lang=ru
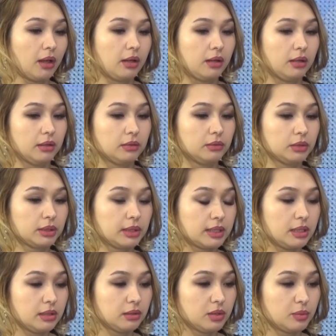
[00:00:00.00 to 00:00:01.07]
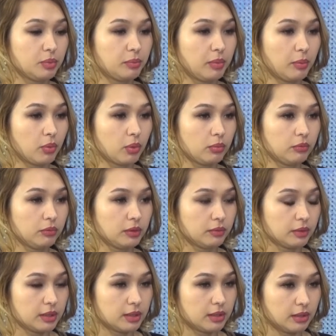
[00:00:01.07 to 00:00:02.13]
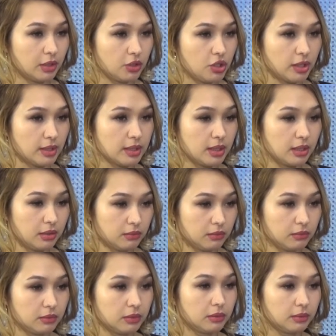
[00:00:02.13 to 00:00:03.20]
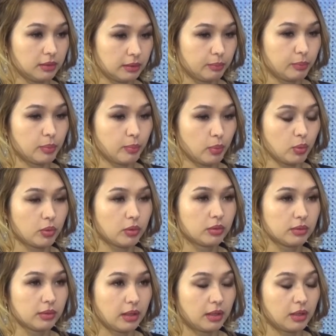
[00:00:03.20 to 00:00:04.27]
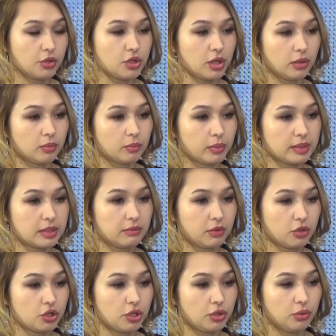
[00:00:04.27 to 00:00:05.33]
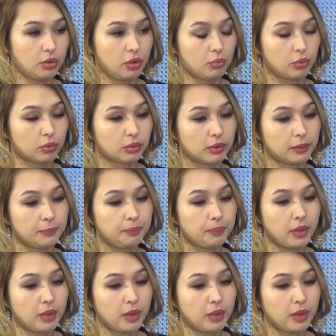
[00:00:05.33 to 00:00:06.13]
Вот хотелось бы попробовать вот начать с этого вот по, по окончанию, по завершению ремонта